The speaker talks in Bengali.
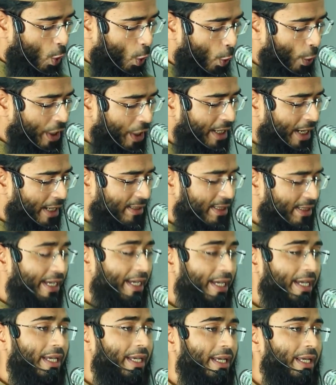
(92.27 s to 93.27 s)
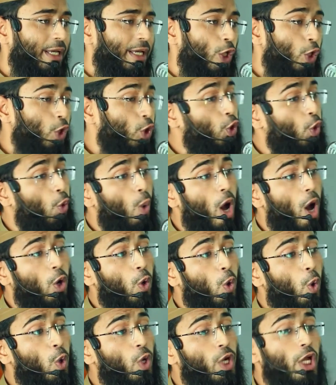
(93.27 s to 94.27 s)
ওই রাতে দোয়া
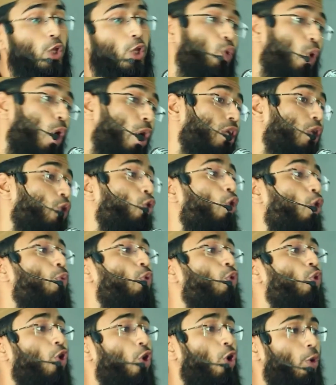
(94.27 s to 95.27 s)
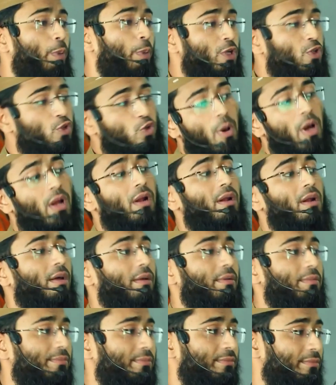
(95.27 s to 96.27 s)
করলে দোয়াটা কবুল হবে সুবাহ
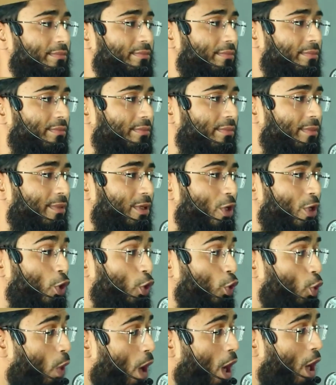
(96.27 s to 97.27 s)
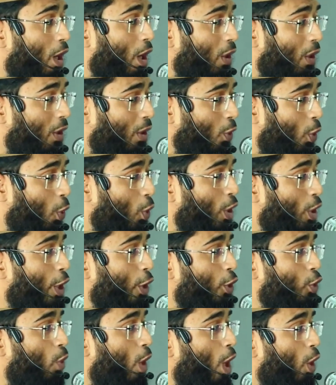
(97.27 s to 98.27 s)
দোয়া করলে
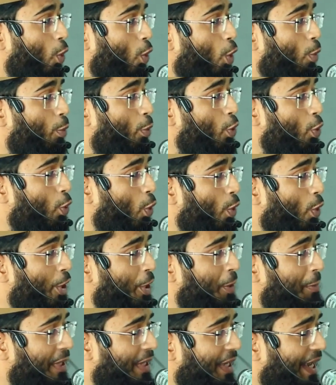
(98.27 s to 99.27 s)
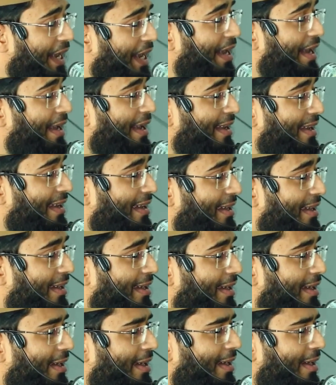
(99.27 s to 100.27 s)
দোয়া কবুল করে নিবে কে
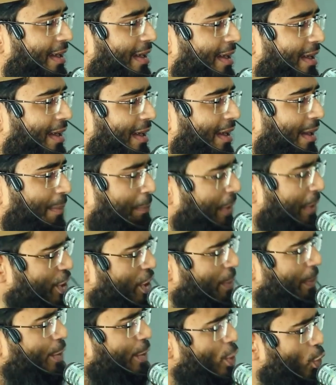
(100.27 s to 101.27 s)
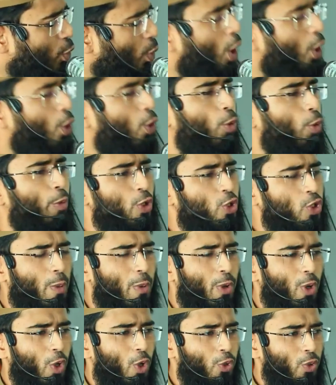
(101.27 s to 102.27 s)
বেশি বেশি দোয়া করবেন
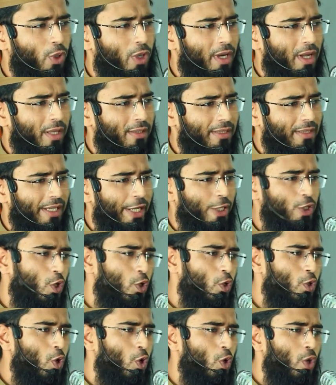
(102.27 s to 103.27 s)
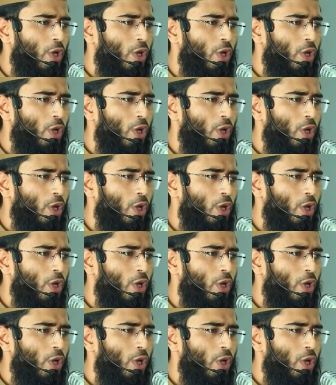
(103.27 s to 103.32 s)
সবে কদরের রাতে এজন্য